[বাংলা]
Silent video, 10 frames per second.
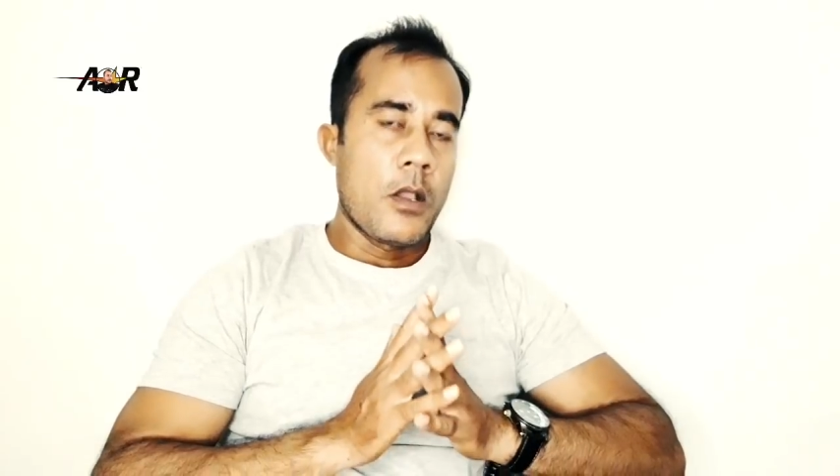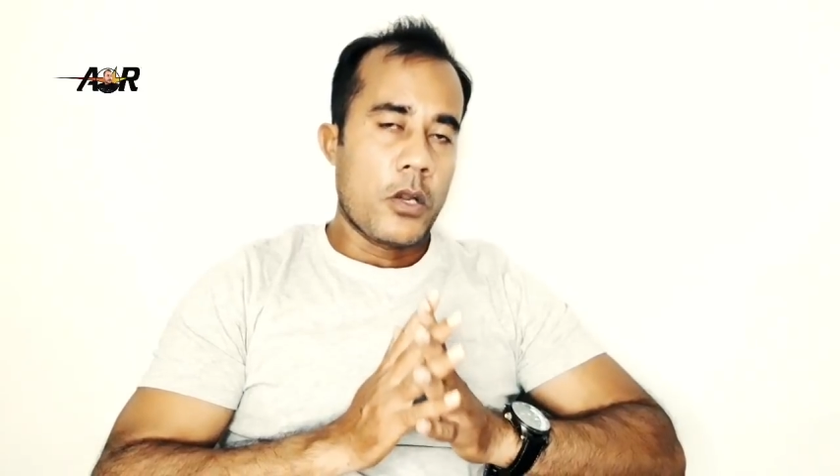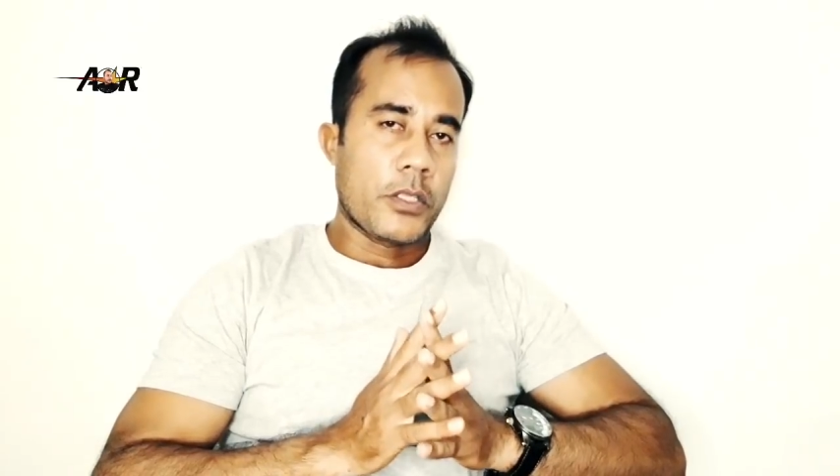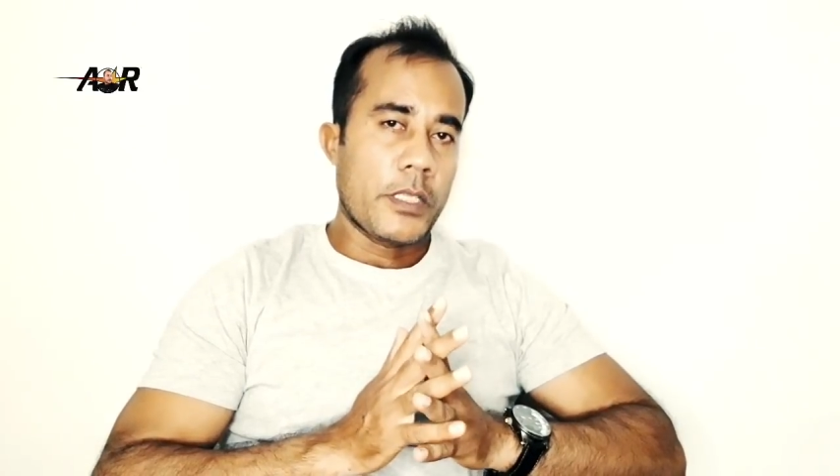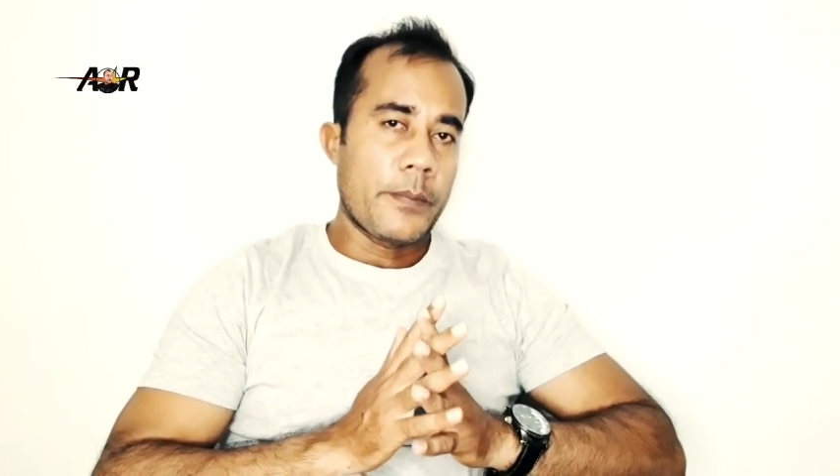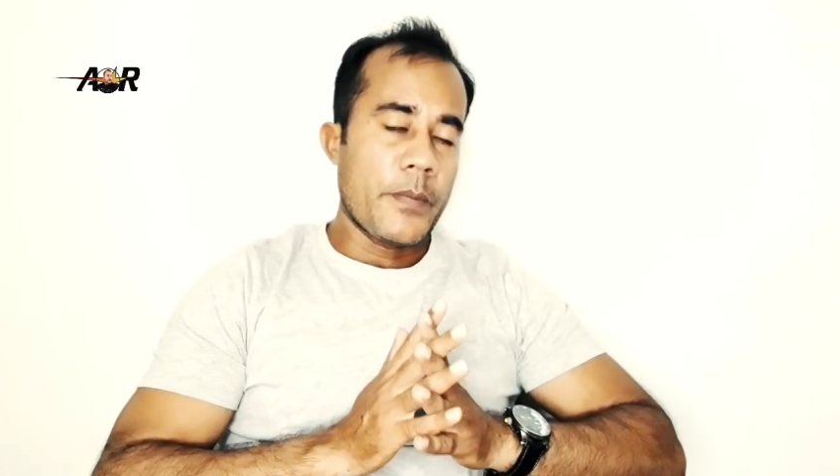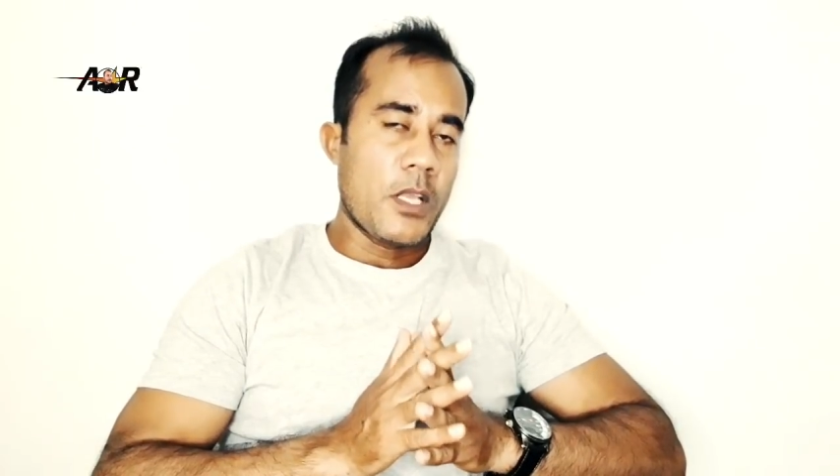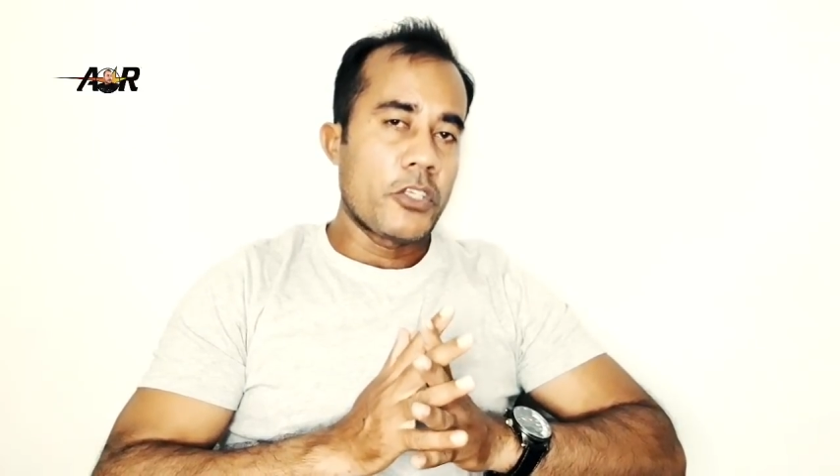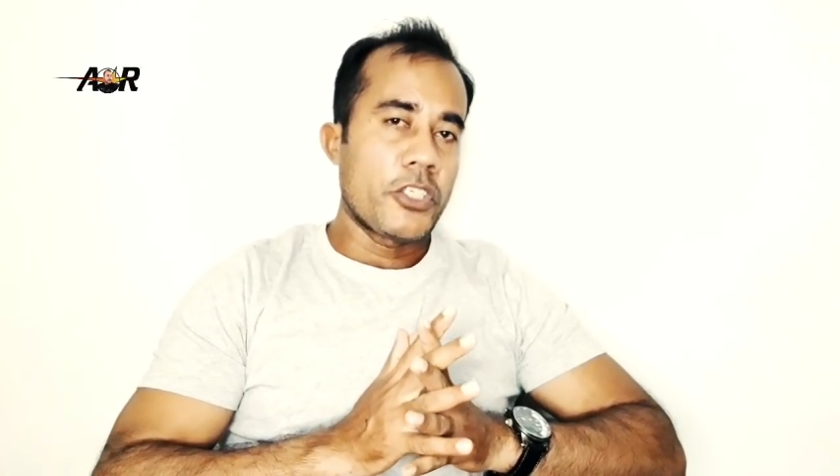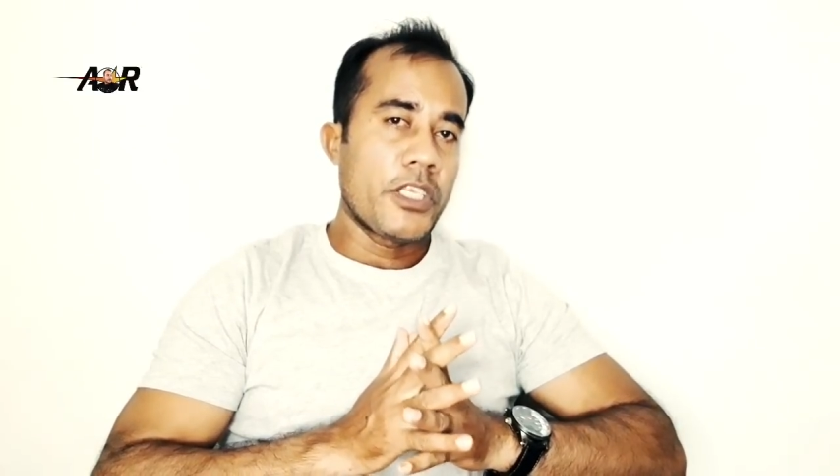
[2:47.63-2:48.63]
অর্থাৎ
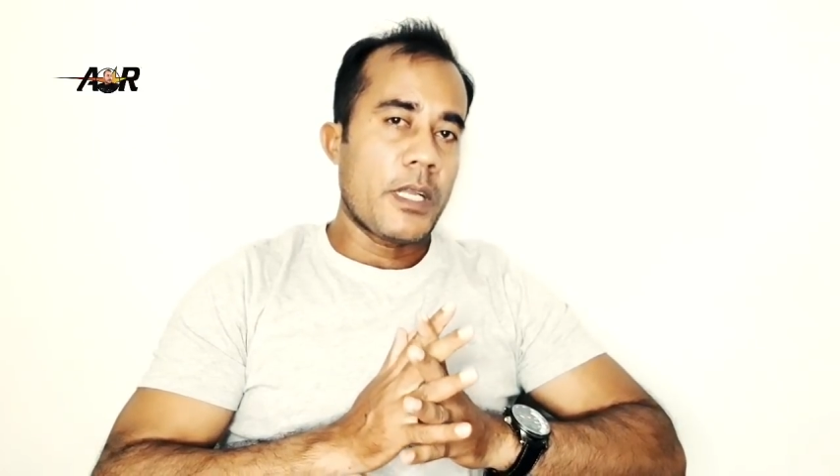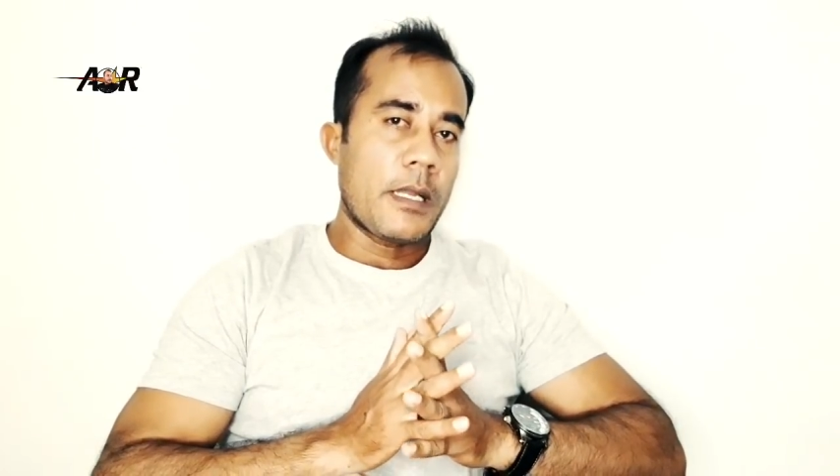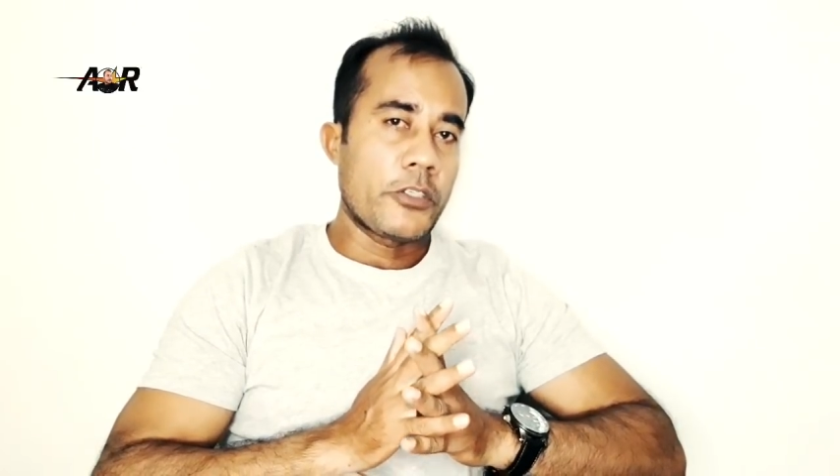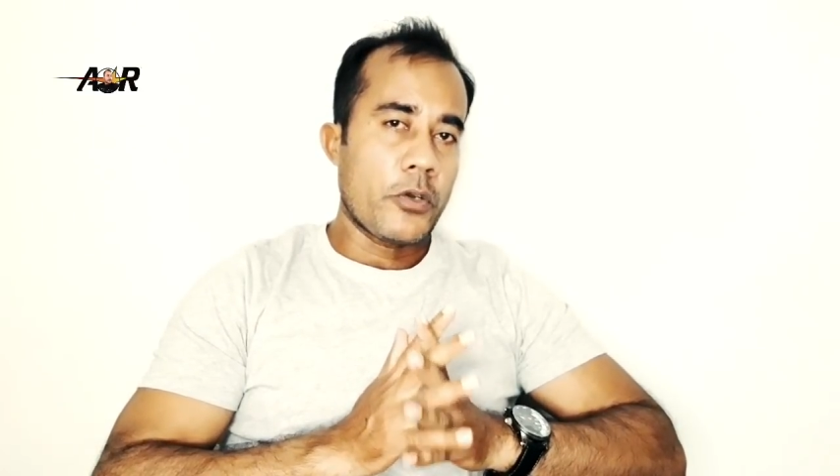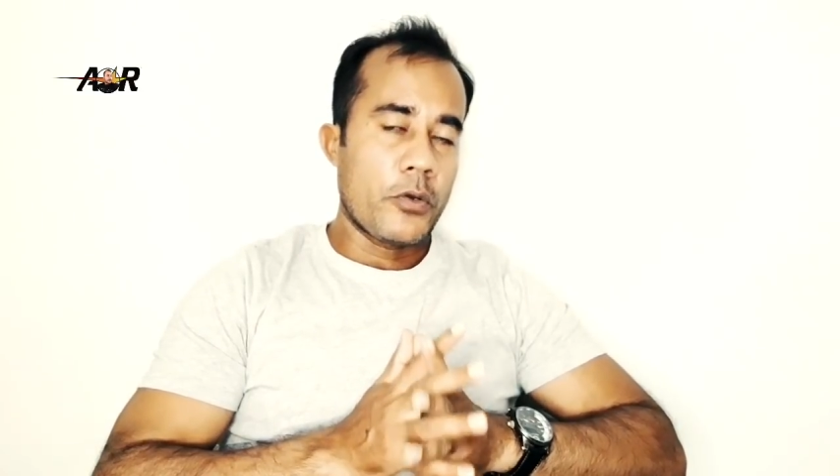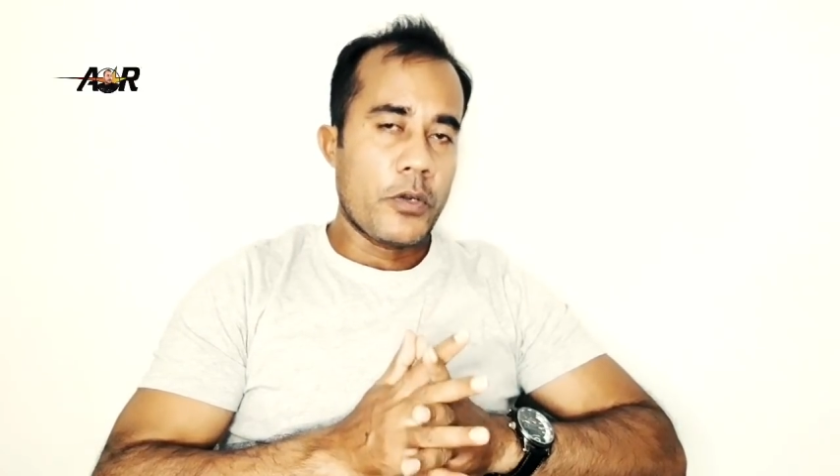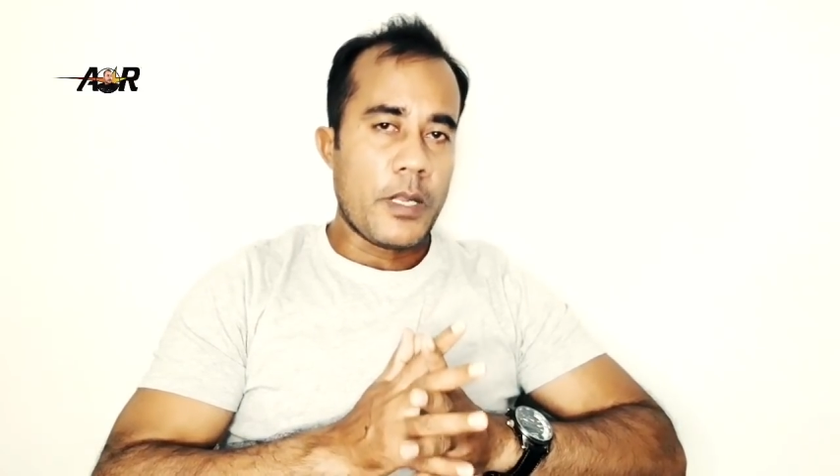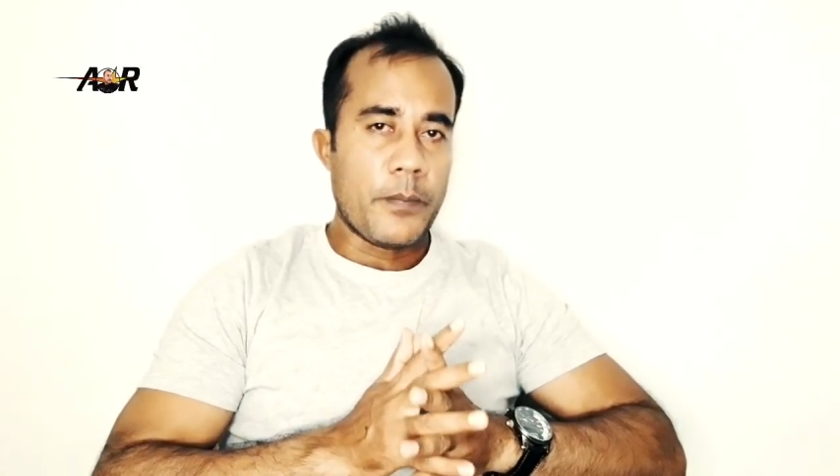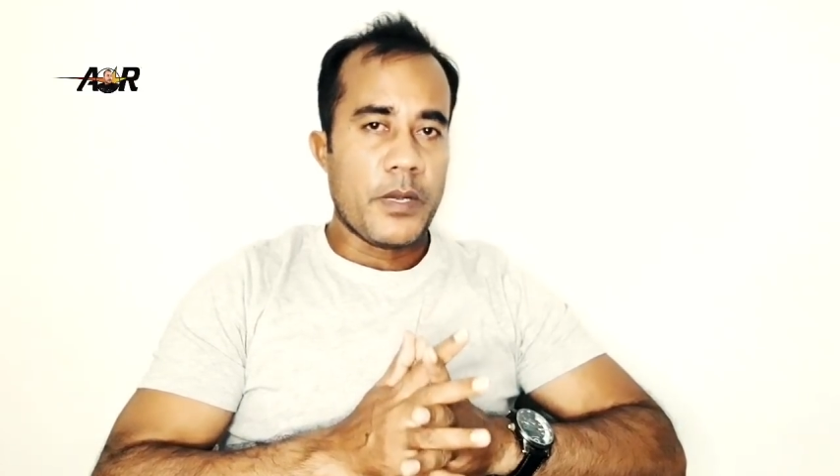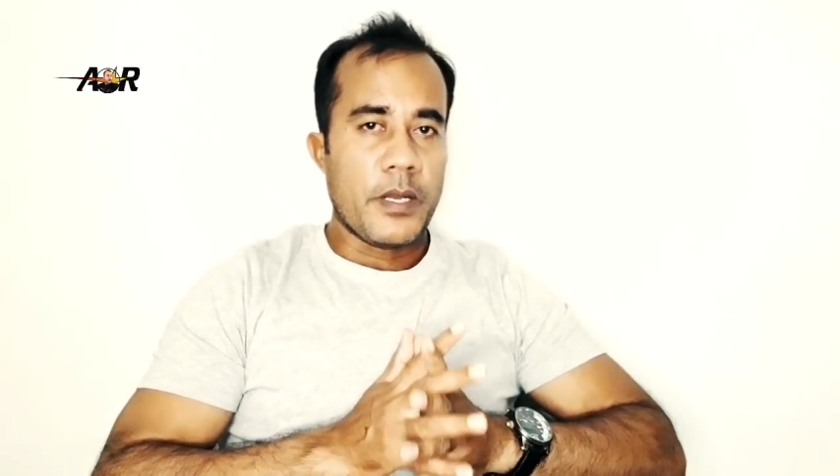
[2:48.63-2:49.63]
মালয়েশিয়া যখন
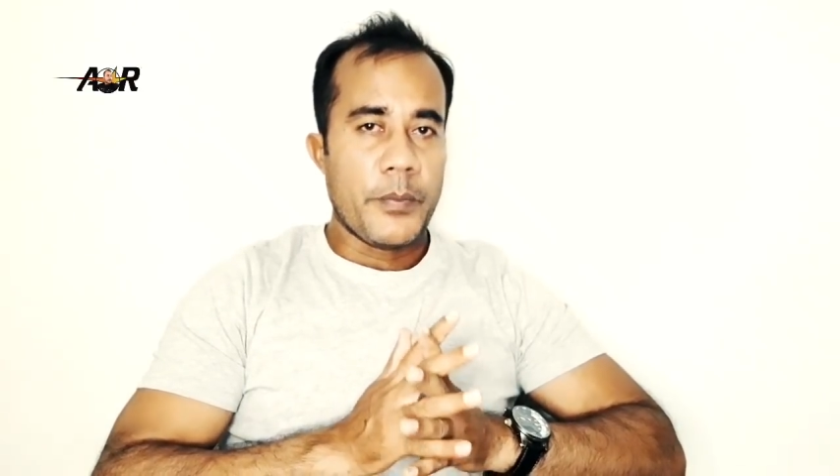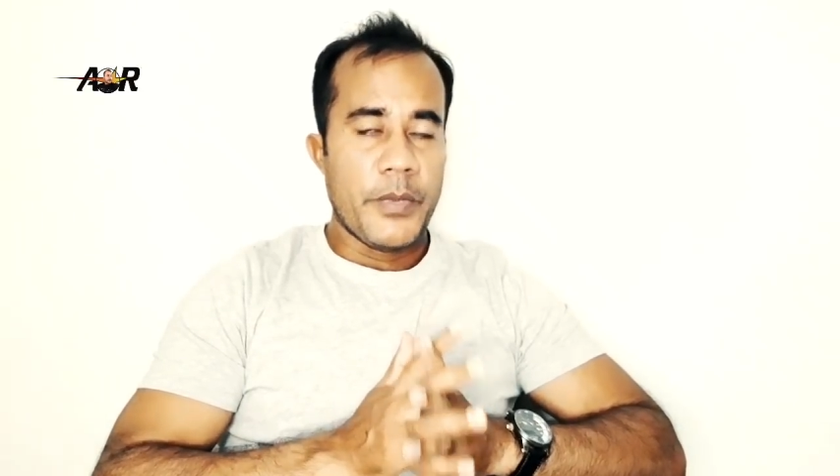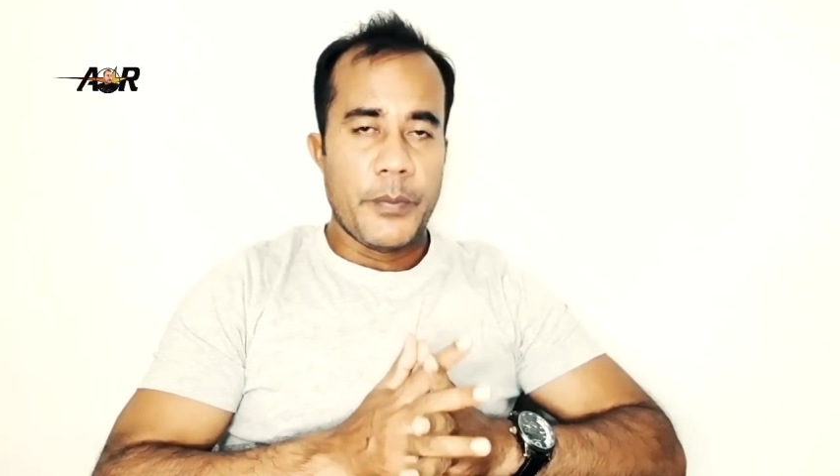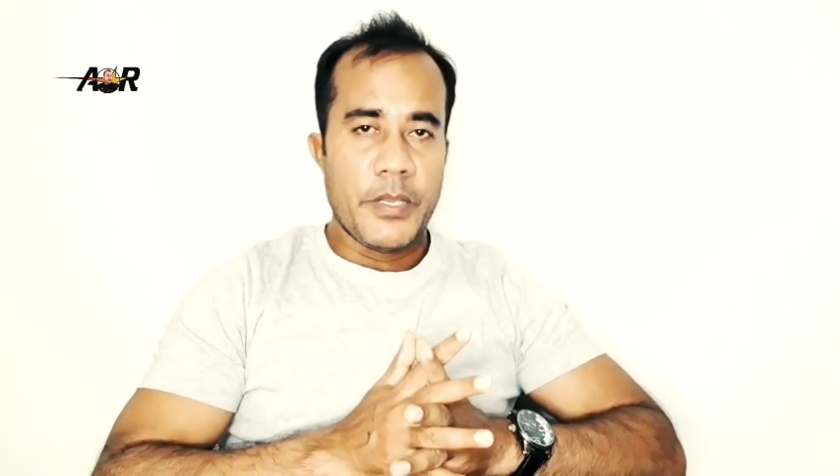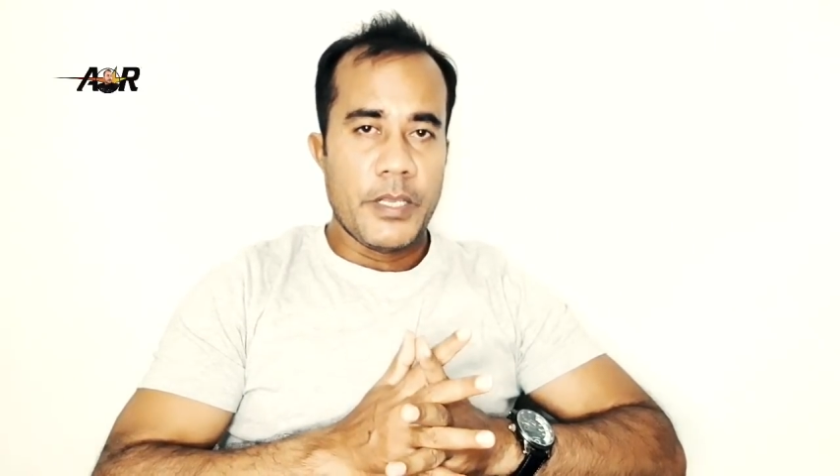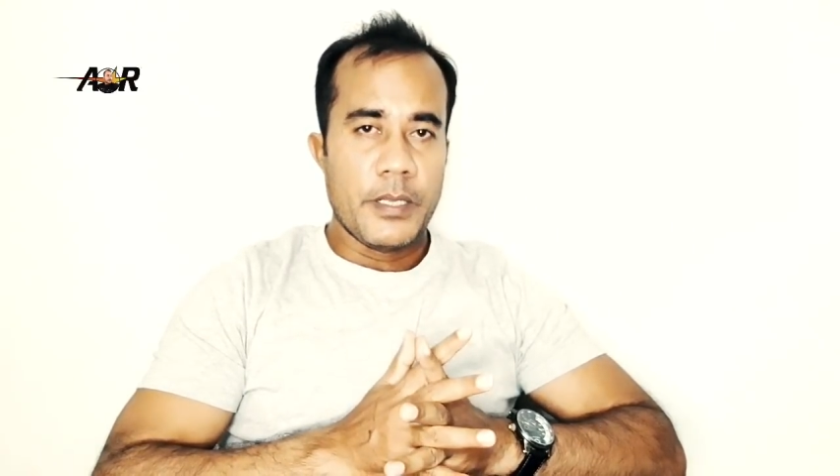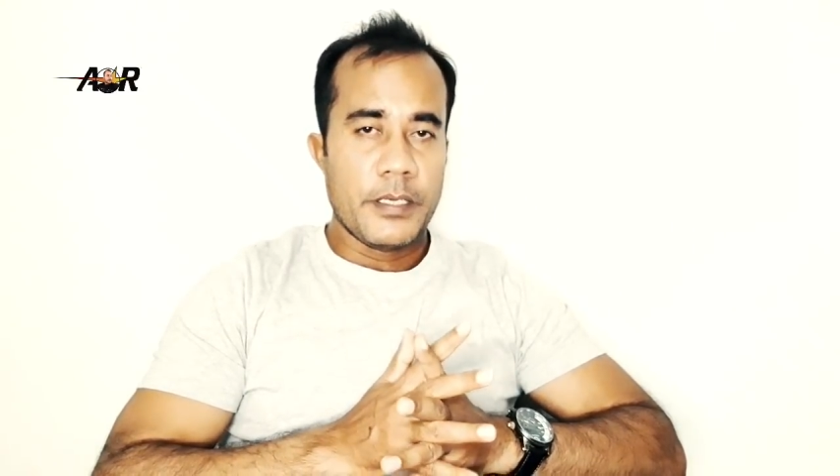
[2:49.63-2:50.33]
আপনার বেবি